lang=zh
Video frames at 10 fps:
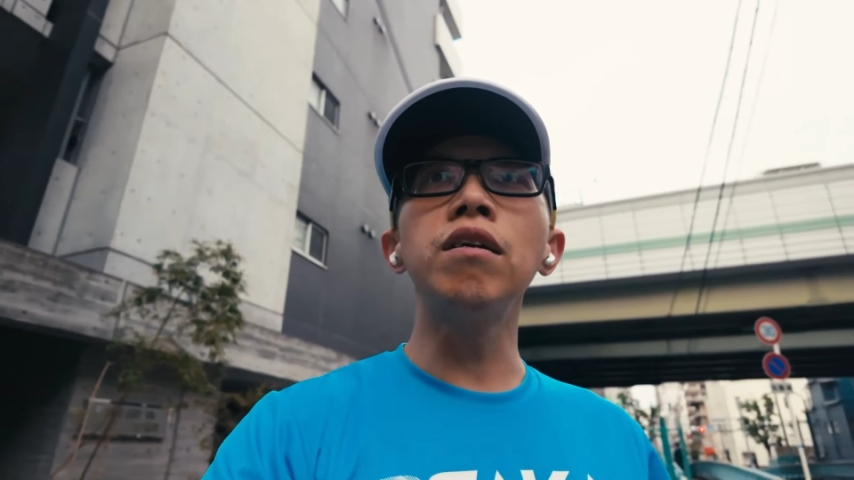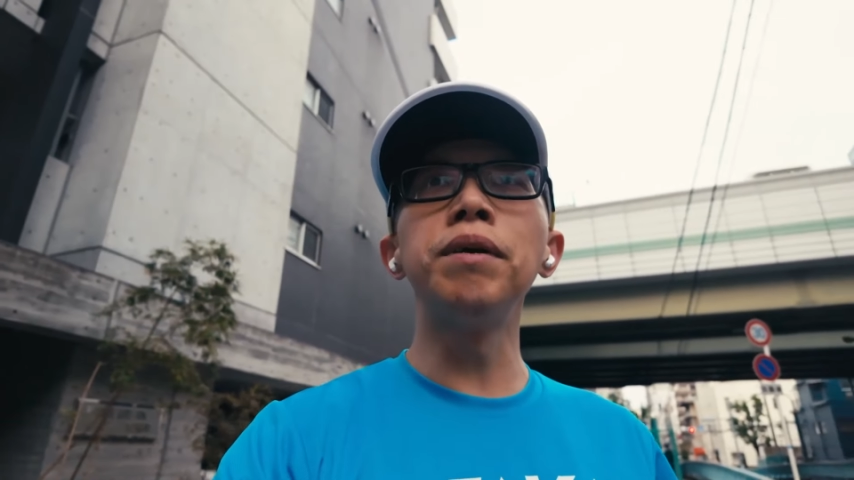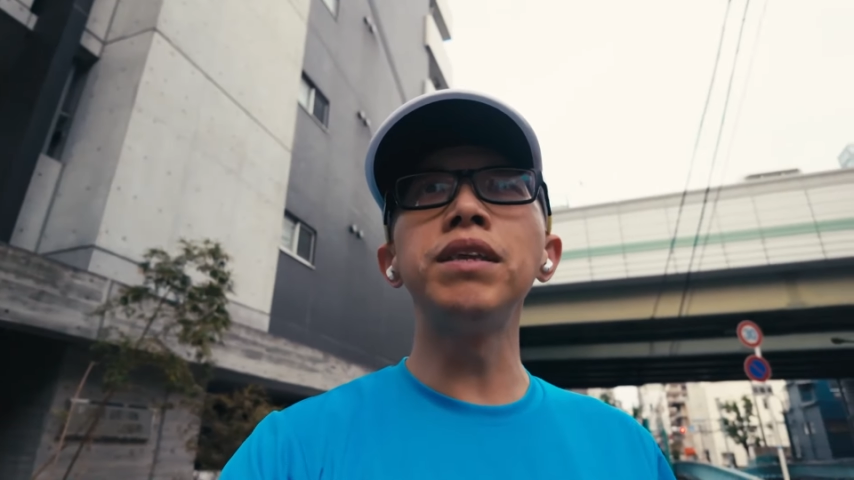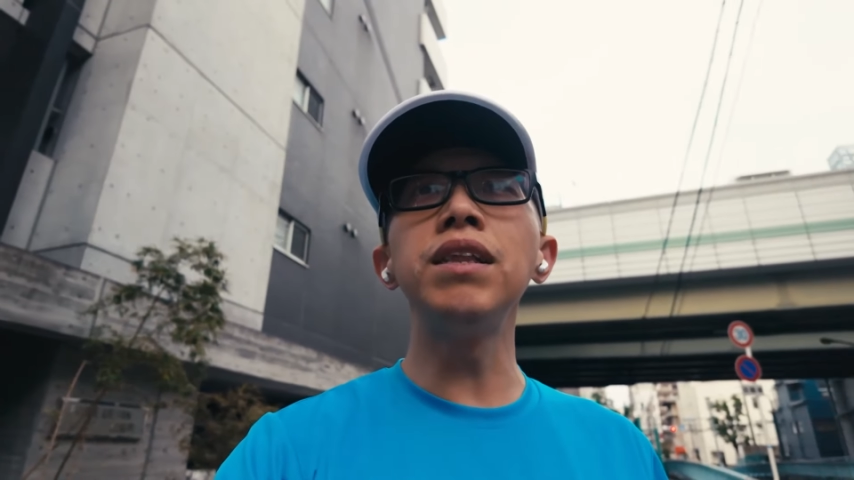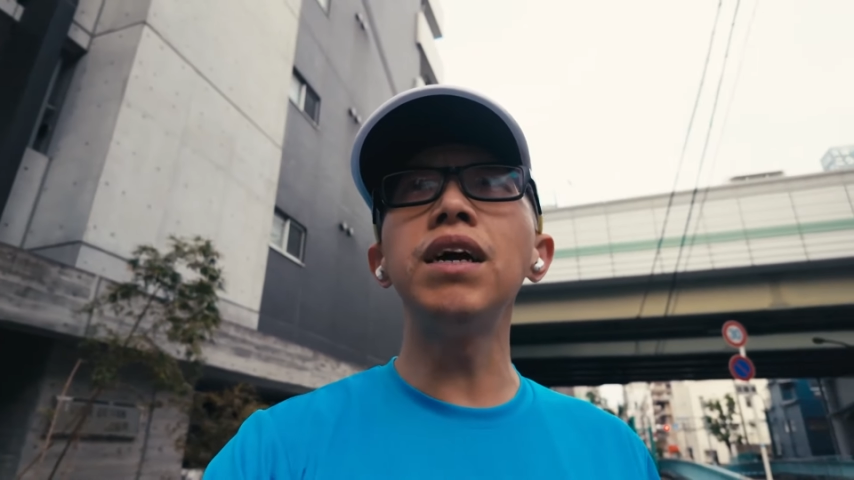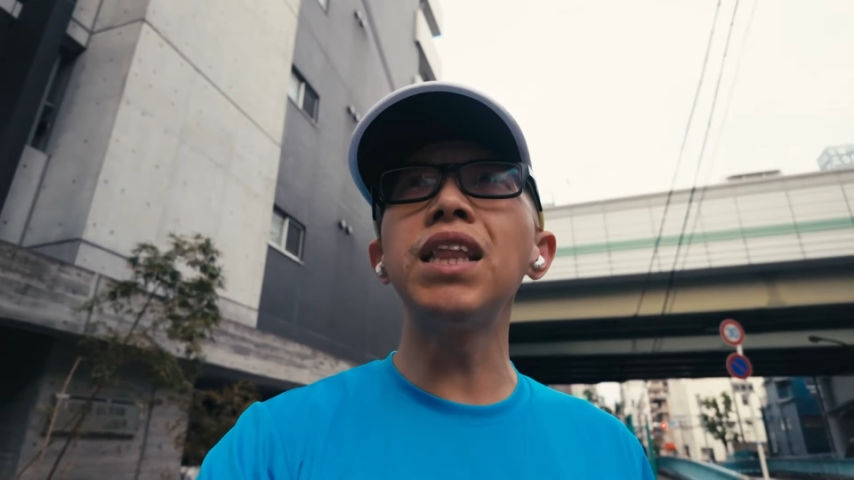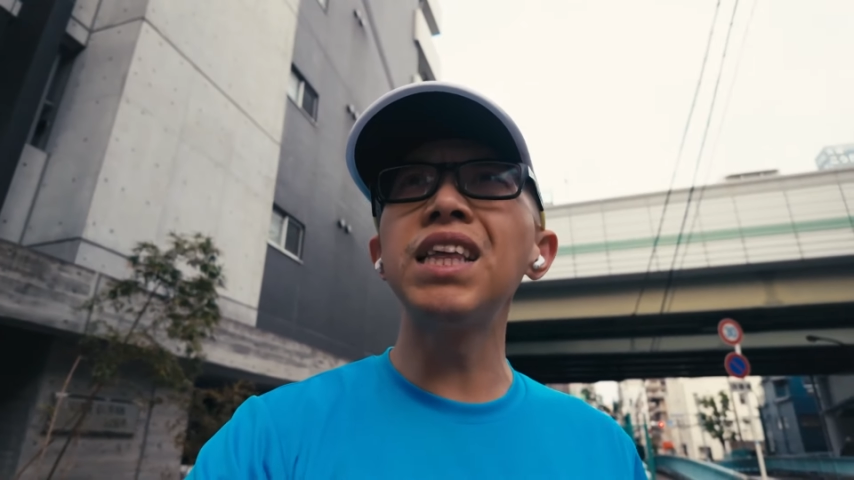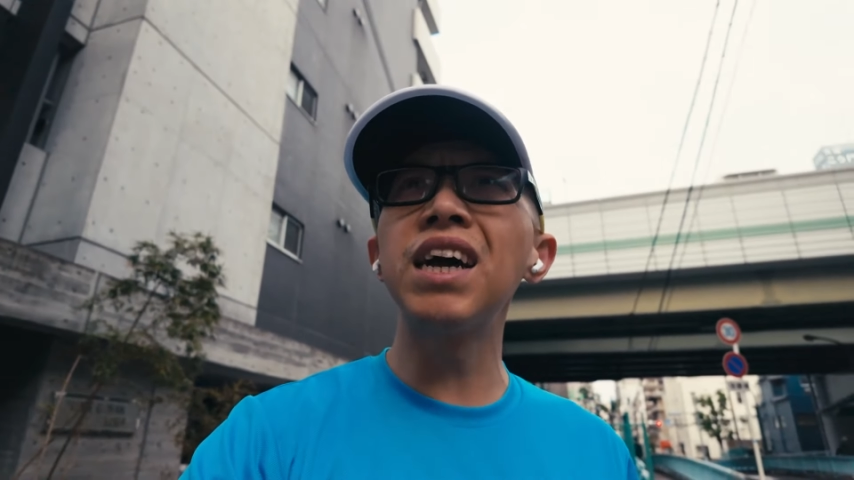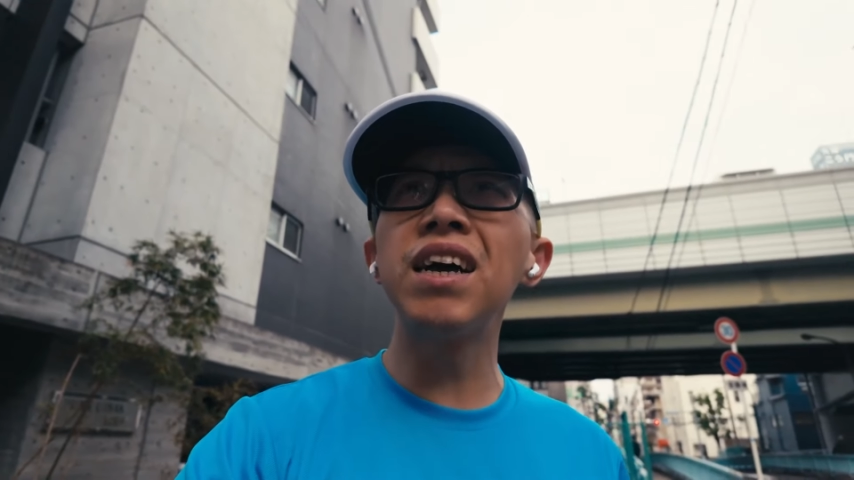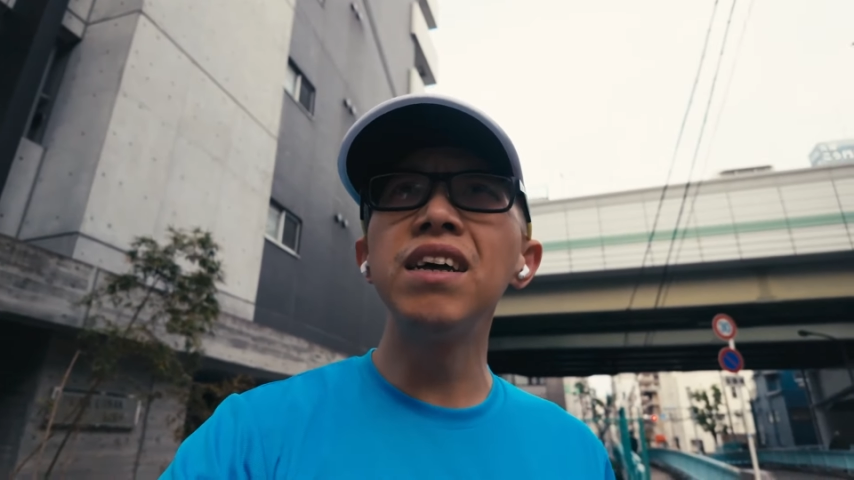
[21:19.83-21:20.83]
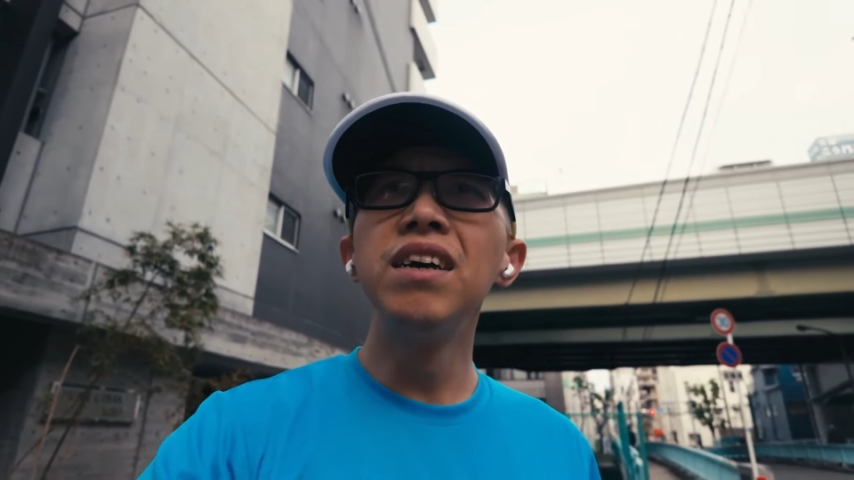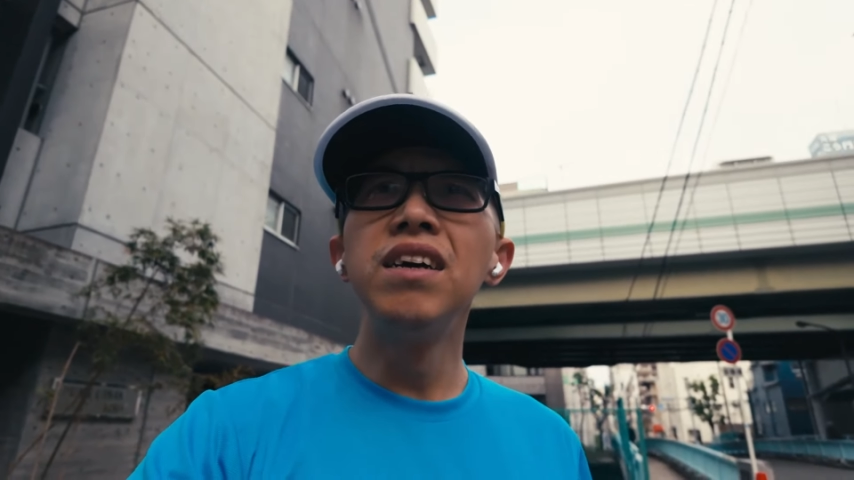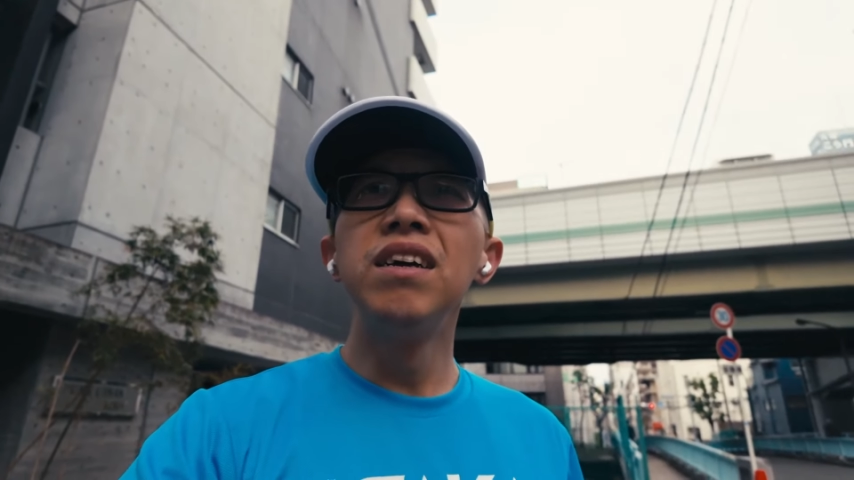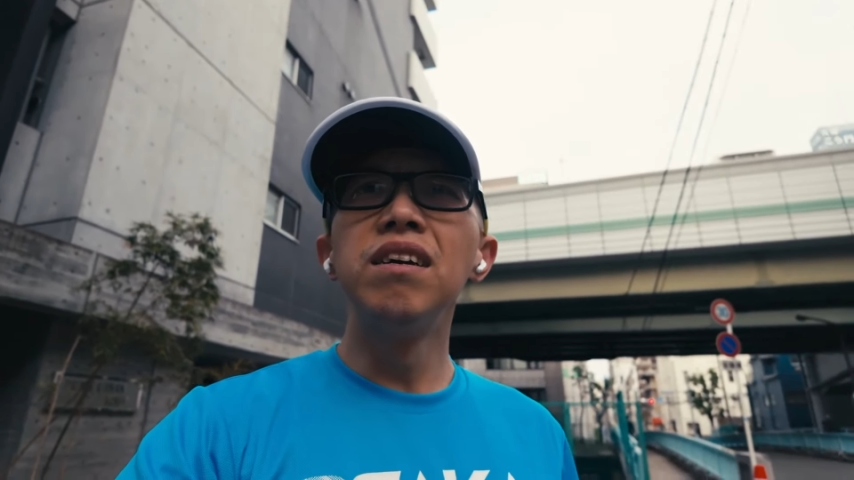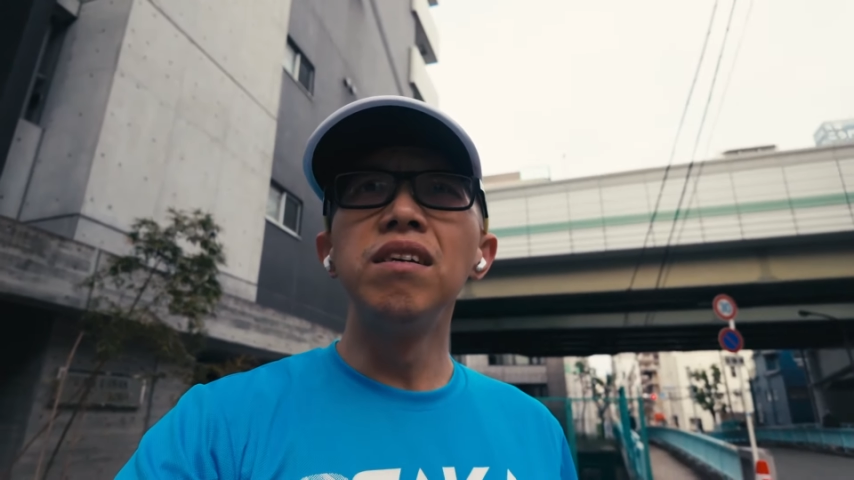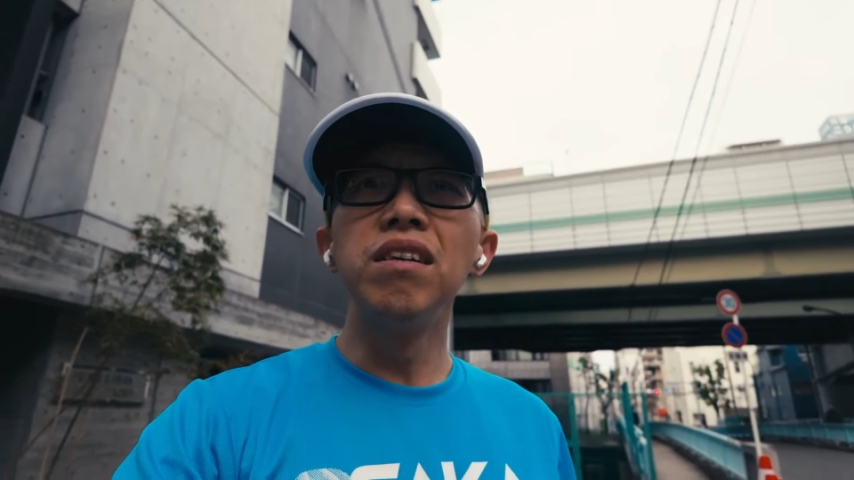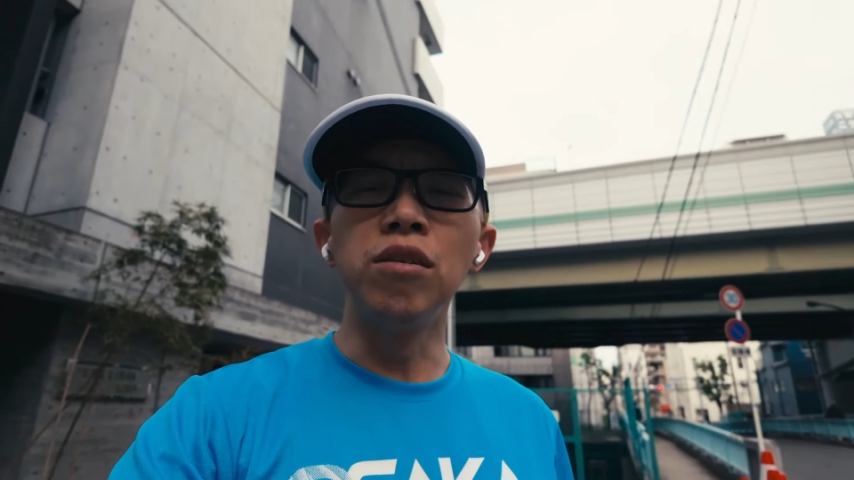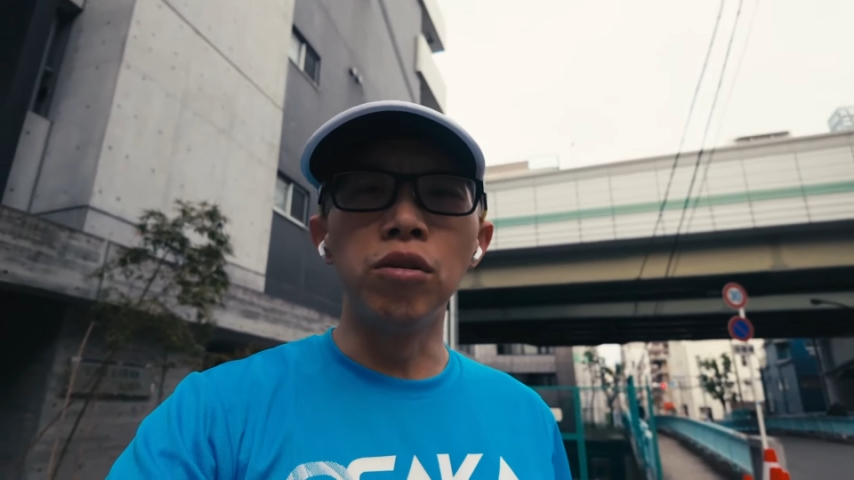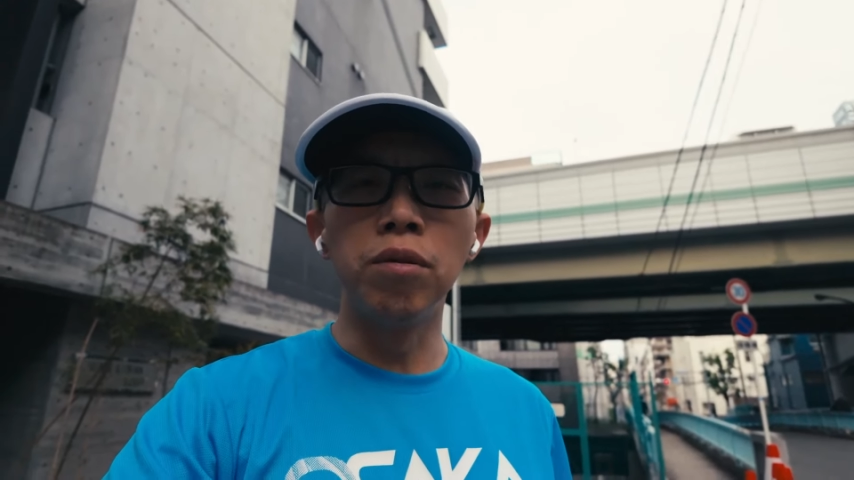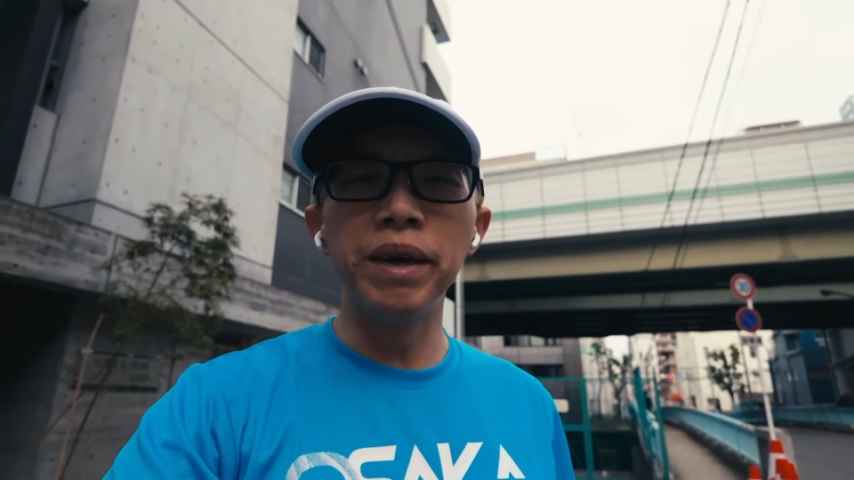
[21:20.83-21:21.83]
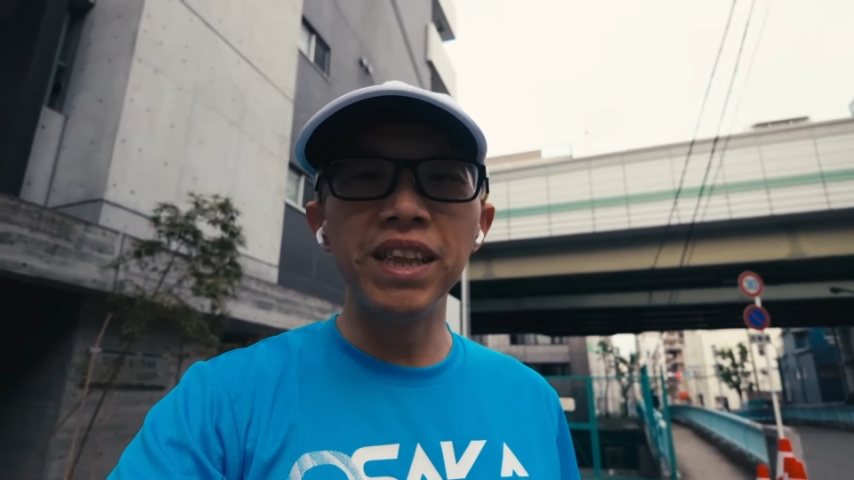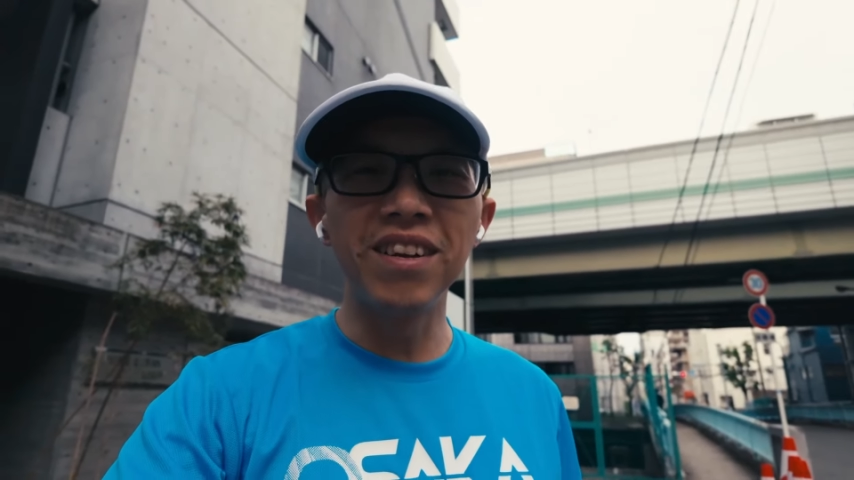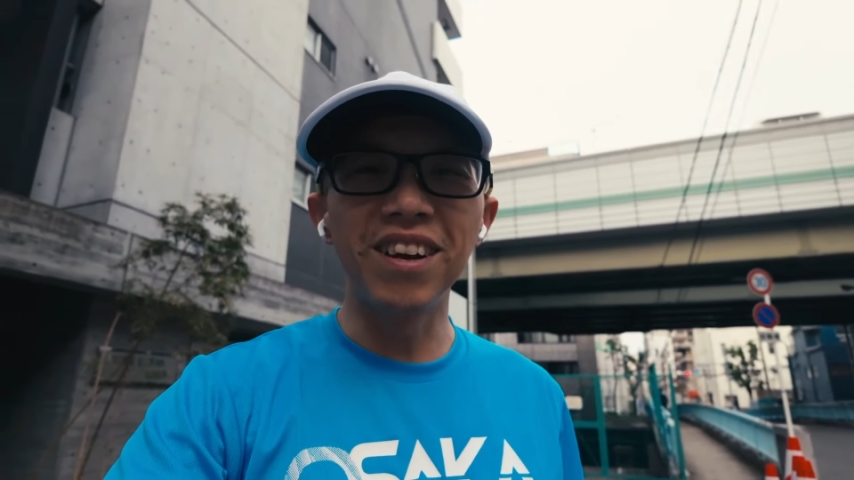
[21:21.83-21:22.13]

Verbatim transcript: 我今天跟大家有的没的